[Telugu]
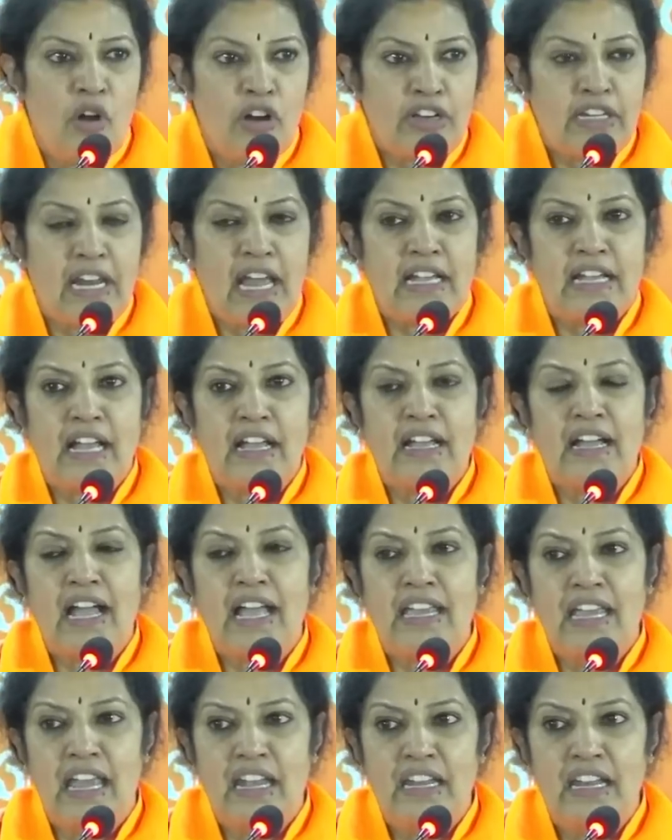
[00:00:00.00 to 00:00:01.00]
ఒక రకంగా
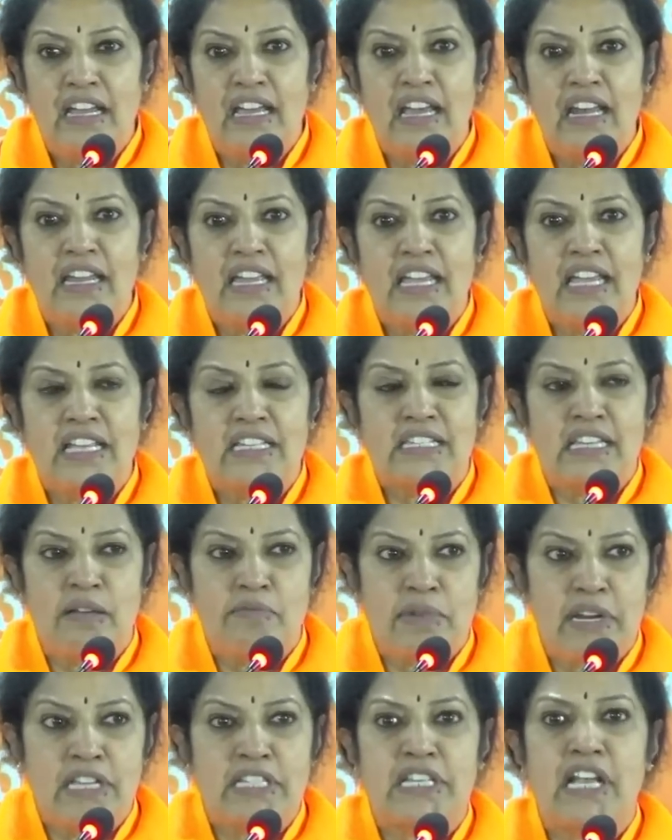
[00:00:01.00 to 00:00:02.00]
ఎన్నికలకి
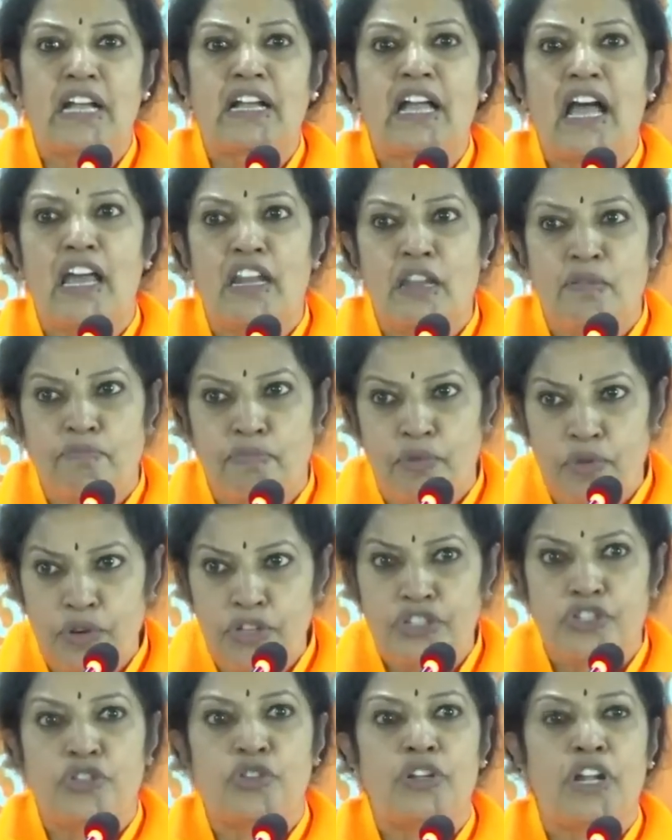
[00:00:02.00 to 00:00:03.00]
సమర శంఖాన్ని
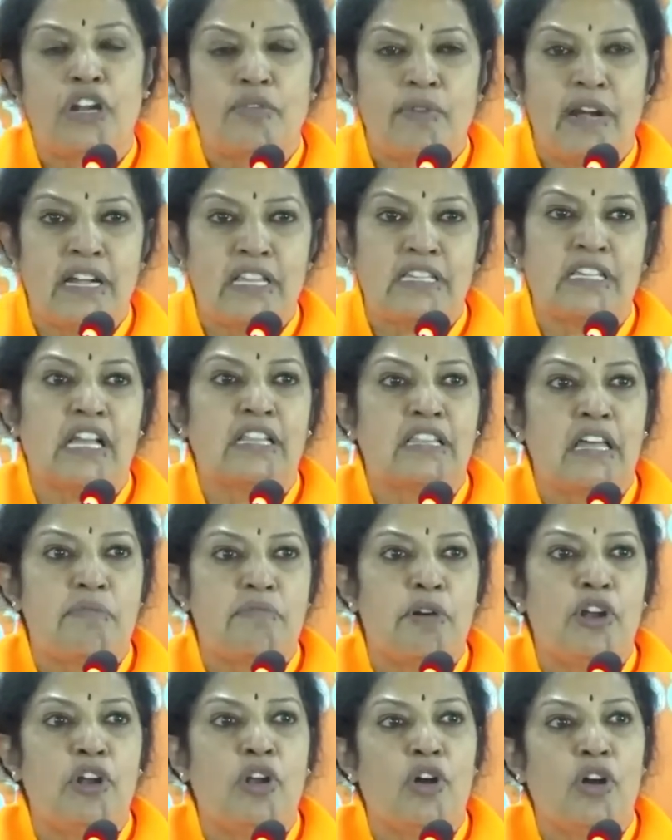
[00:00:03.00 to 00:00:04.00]
పూరిస్తున్నటువంటి
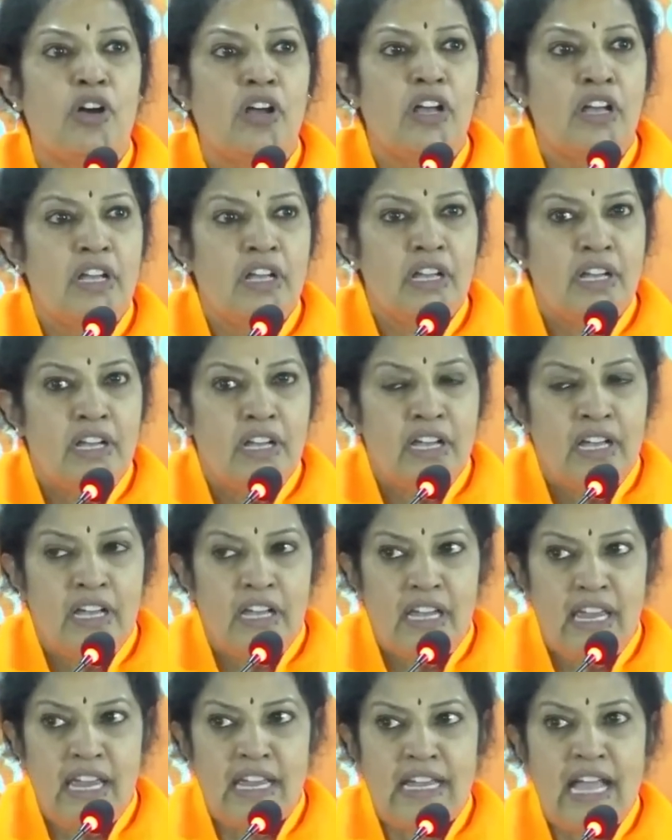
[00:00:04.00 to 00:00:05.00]
సందర్భంలో
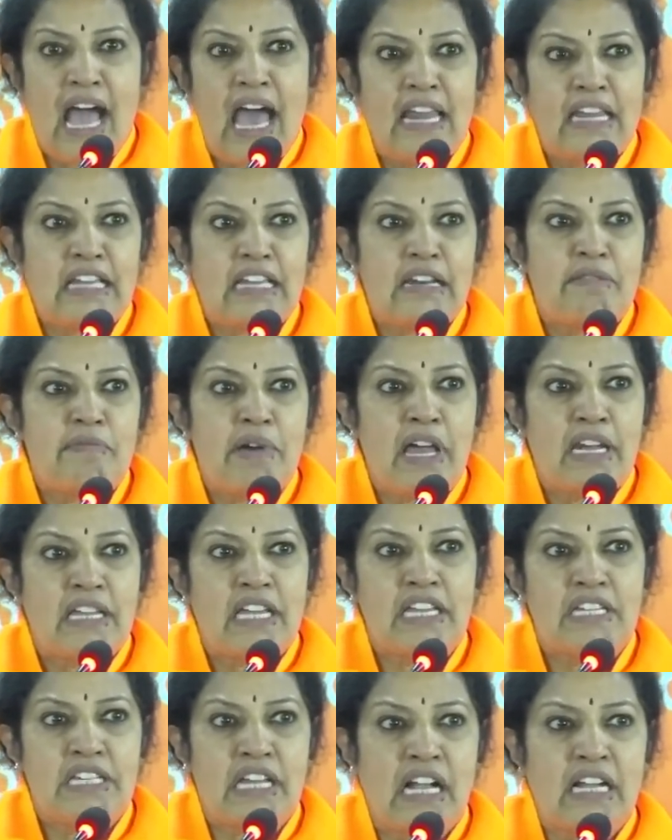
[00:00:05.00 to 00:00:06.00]
ఈ
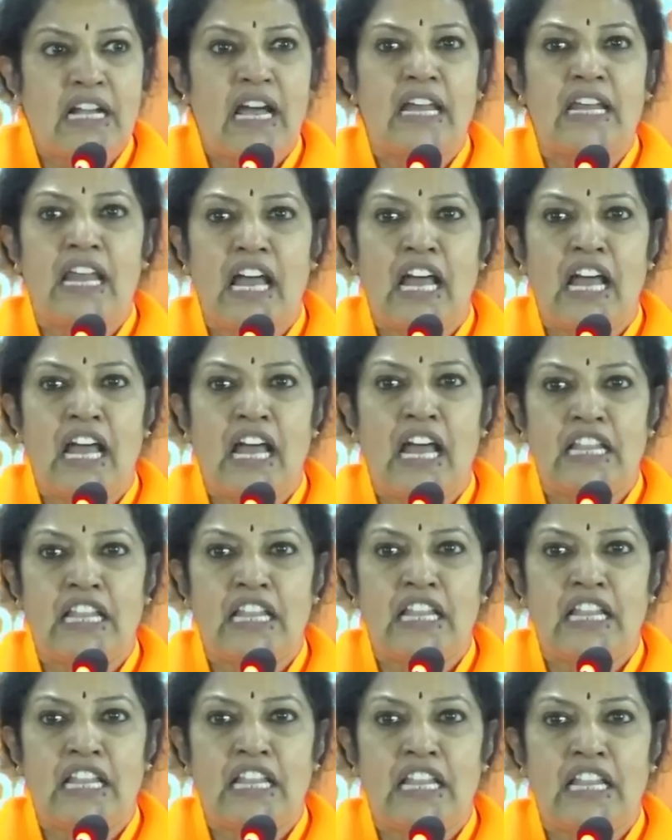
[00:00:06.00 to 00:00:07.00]
కార్యక్రమానికి శంఖానాదం అని
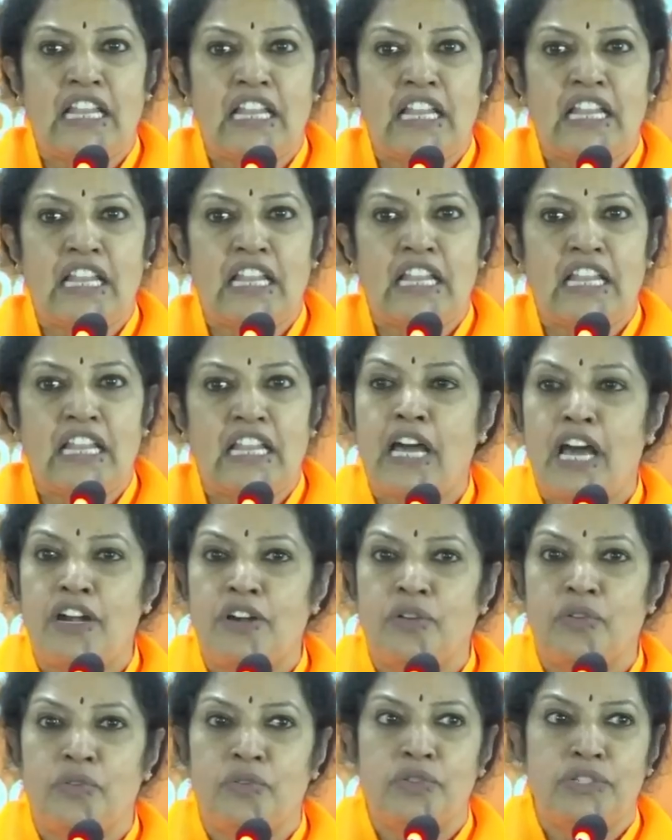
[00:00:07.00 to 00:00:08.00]
చెప్పి
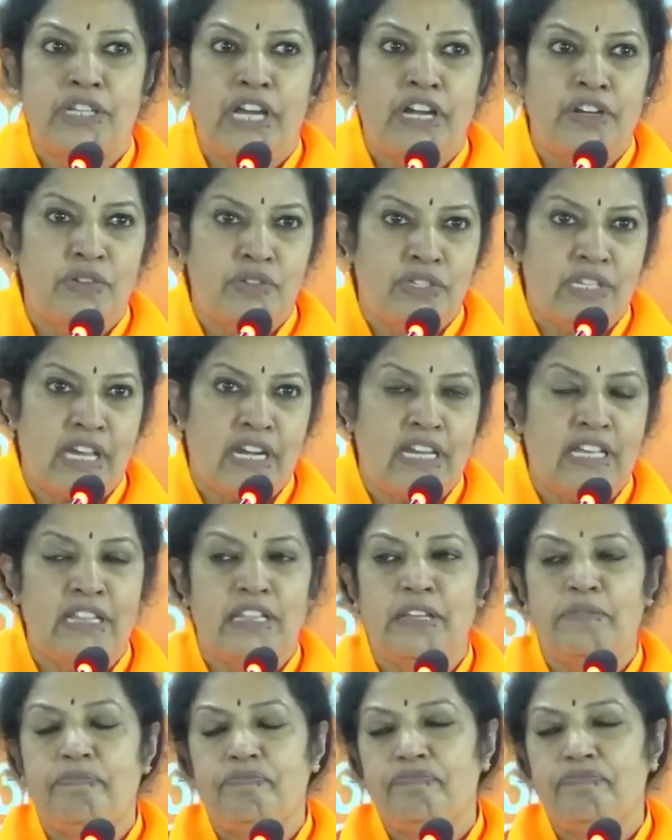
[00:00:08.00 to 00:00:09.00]
నామకరణం చేయటం జరిగింది